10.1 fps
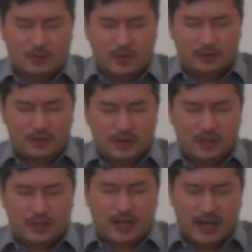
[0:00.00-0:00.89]
御国
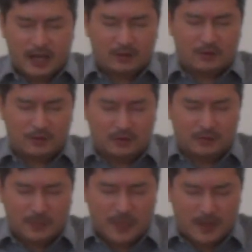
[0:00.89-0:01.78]
に帰るという
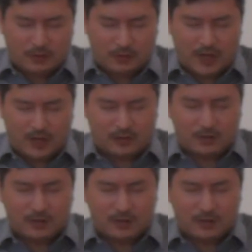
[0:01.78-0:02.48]
その約